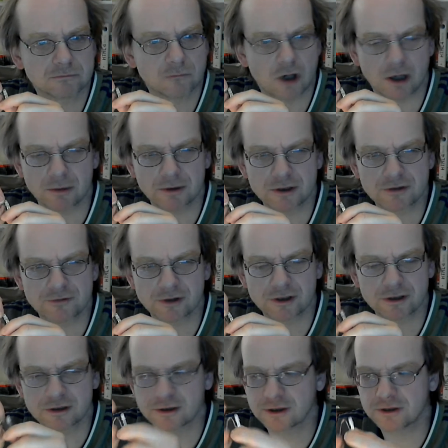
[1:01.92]
habe ich jetzt
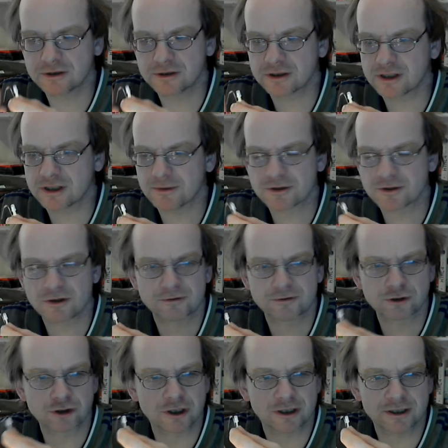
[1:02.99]
wirklich nicht. Ich kann mir so auf die
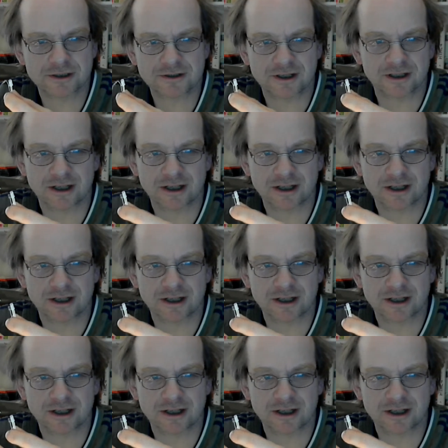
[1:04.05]
Schnelle jetzt keinen